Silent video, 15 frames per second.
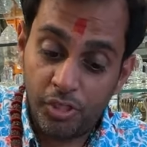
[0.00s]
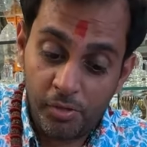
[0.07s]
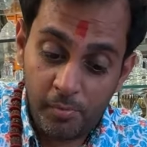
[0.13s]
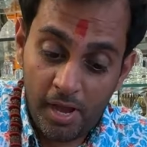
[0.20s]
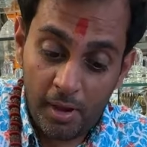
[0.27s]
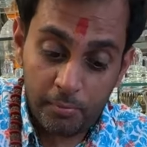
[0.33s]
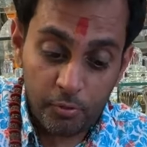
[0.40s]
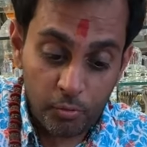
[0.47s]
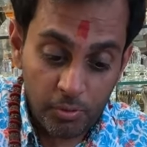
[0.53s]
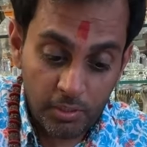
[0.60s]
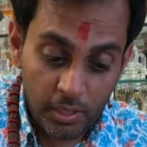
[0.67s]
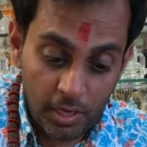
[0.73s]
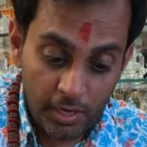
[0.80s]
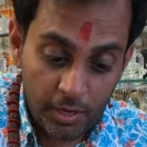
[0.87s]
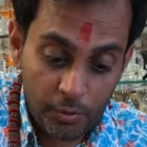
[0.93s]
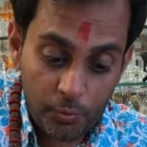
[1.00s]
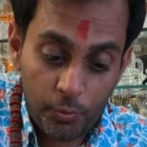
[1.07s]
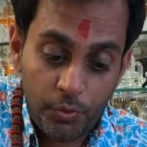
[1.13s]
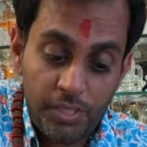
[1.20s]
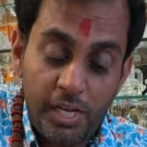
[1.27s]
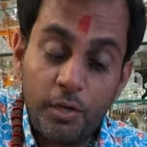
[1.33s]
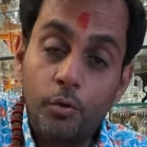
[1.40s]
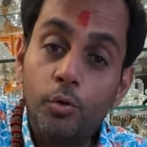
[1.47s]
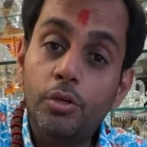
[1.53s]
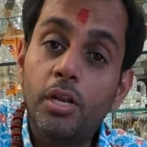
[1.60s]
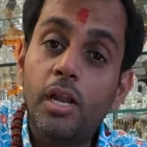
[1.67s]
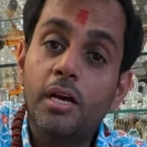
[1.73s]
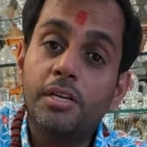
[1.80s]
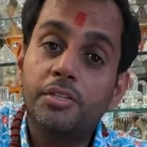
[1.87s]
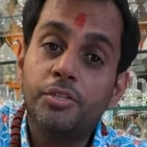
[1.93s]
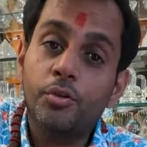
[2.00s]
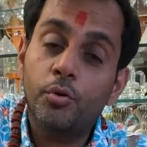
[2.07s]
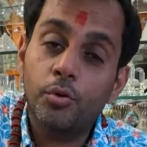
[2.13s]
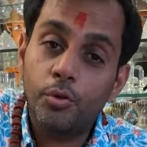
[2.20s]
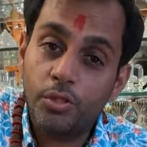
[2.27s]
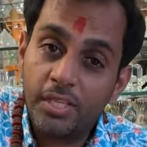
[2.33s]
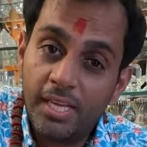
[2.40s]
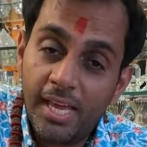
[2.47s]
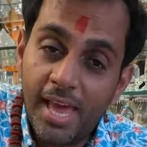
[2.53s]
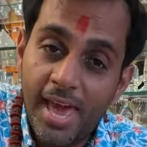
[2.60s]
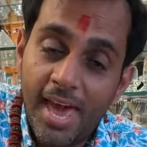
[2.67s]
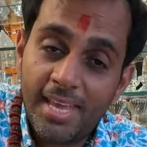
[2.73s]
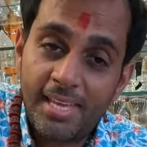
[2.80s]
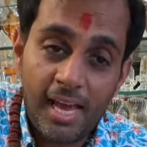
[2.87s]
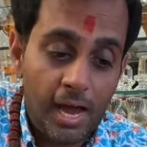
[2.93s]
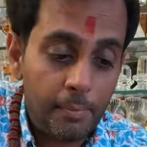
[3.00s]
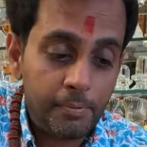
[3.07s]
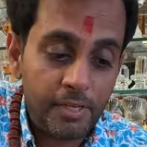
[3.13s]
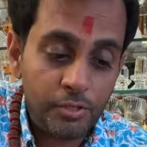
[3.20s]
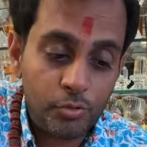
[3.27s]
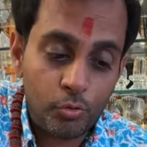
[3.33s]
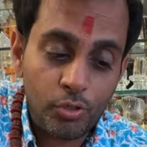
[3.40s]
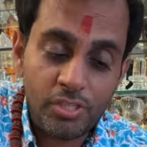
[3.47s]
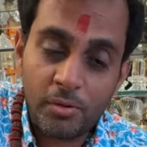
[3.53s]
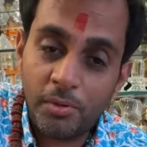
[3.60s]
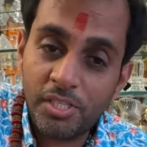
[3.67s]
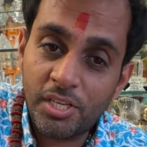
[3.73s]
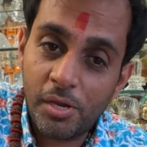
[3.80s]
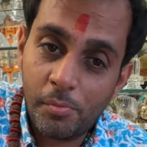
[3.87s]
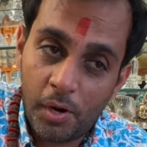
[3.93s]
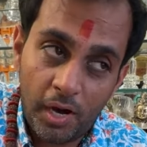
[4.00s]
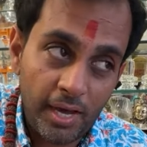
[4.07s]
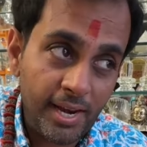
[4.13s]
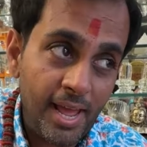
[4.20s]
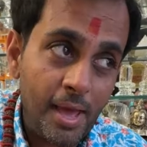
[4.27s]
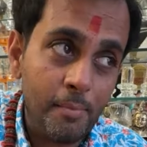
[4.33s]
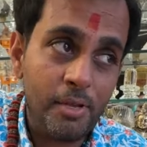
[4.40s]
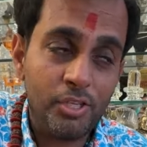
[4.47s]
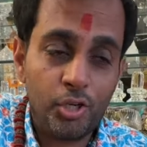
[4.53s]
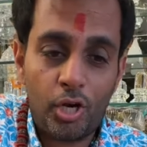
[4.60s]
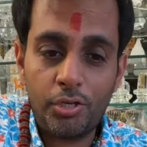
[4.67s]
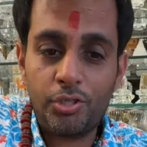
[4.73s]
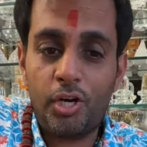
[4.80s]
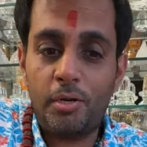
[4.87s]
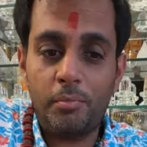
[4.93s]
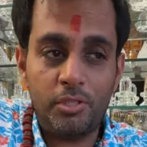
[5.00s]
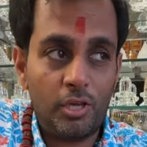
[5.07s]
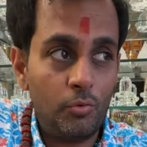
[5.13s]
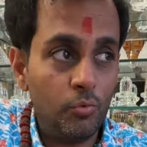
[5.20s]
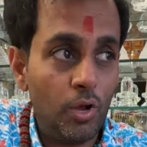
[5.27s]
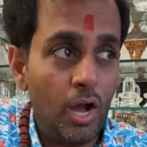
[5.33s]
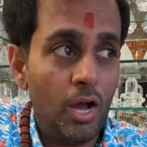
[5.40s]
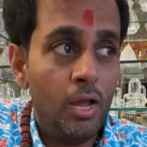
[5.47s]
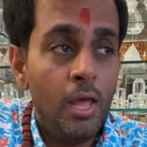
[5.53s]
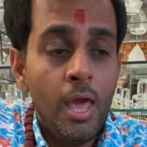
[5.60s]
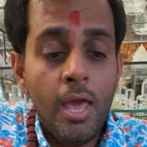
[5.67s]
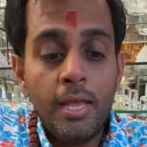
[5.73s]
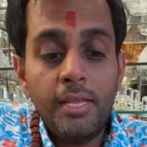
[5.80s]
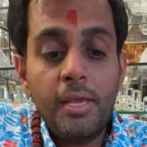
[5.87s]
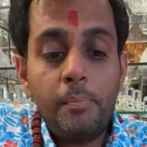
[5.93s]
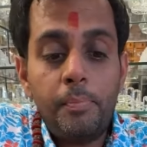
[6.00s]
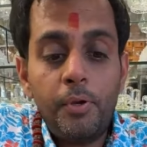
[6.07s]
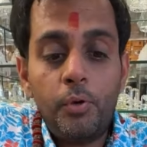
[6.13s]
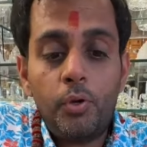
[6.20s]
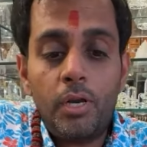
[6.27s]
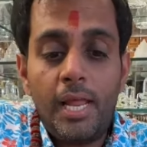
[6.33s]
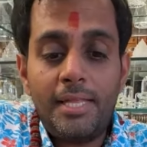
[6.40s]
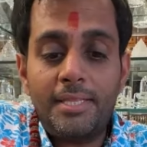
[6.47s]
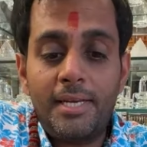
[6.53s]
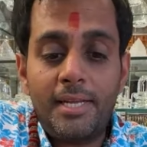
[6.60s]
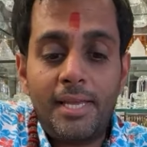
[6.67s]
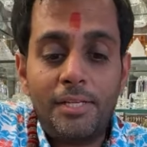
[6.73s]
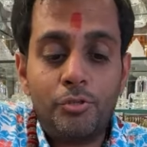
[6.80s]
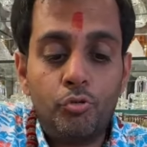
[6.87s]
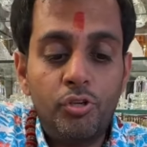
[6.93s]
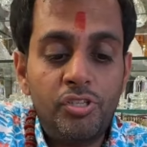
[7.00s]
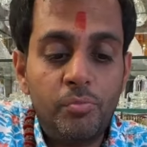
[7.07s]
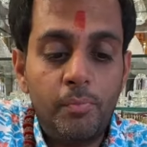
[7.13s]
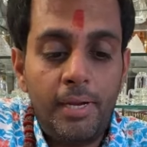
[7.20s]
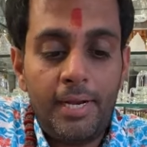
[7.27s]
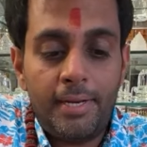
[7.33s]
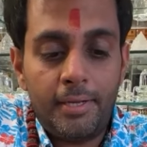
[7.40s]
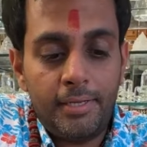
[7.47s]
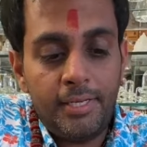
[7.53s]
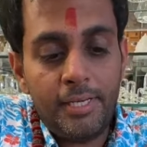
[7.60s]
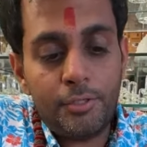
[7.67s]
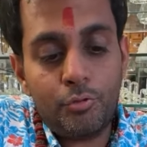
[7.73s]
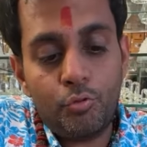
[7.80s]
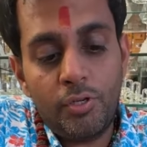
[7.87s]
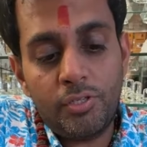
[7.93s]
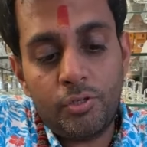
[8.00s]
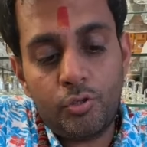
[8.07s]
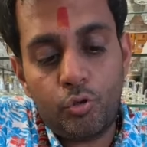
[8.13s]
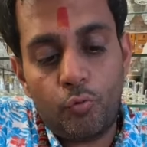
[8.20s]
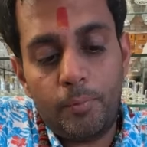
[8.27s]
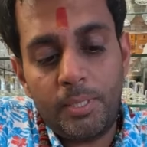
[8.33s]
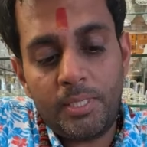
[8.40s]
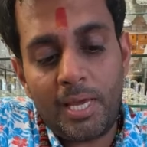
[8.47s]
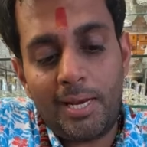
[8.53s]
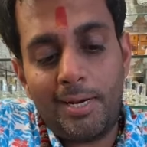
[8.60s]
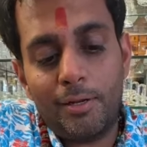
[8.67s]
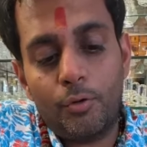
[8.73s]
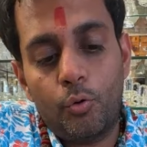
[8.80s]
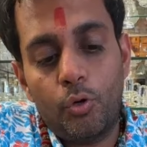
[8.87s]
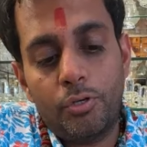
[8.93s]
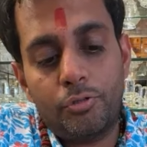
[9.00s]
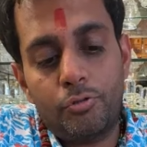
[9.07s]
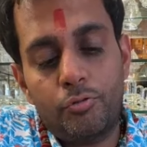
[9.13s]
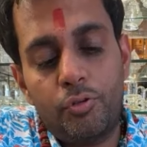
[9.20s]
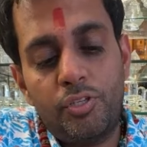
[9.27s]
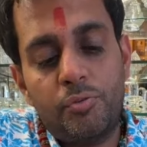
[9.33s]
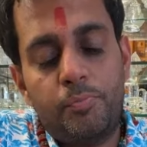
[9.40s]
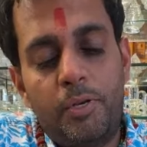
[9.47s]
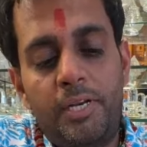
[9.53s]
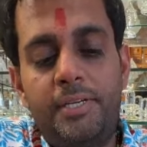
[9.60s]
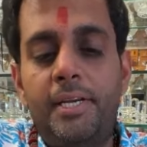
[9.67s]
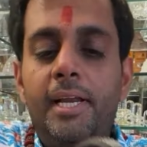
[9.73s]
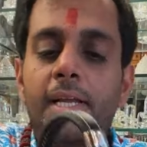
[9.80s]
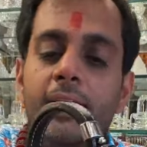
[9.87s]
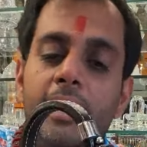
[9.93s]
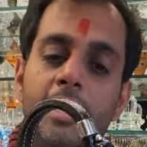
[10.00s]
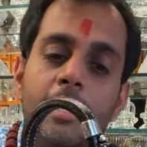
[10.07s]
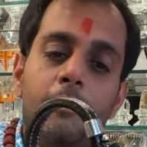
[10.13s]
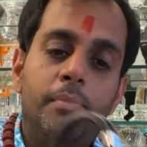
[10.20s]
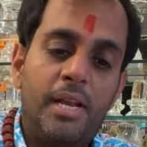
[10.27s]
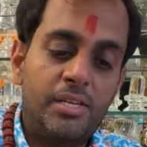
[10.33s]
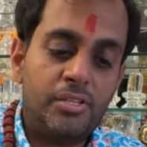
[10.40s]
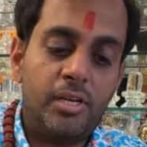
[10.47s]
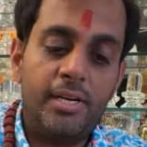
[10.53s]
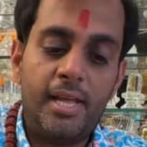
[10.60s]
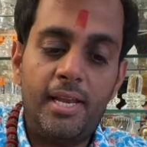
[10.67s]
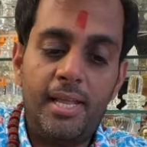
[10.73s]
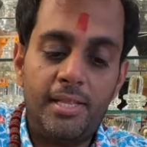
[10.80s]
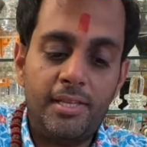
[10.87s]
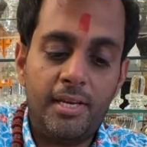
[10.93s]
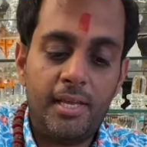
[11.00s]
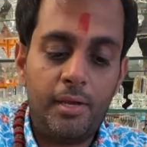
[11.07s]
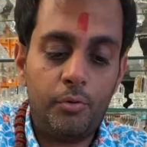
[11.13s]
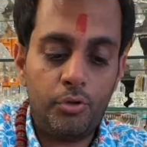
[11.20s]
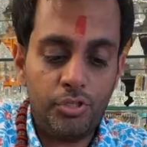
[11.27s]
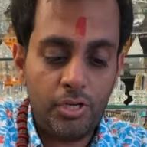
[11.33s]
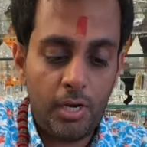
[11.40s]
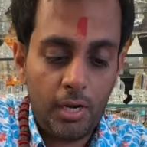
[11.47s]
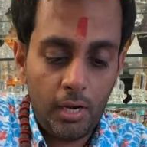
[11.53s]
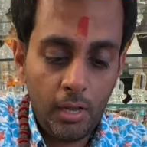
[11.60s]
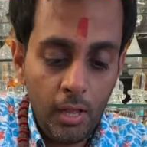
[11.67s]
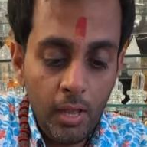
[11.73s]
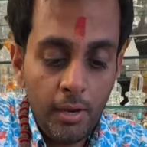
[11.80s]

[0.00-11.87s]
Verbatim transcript: चीज़ मैं आपको बता रहा हूँ ये गुड लक स्टोन होते हैं ये आपकी सोच समझ के बाहर हैं मैं शार्ट शार्ट बताऊँगा ये प्योर लेदर के स्विज मेड ये स्विज 24 कैरेट गोल्ड स्विज प्लेटिंग ये ब्रेसलेट है लेदर के ओरिजिनल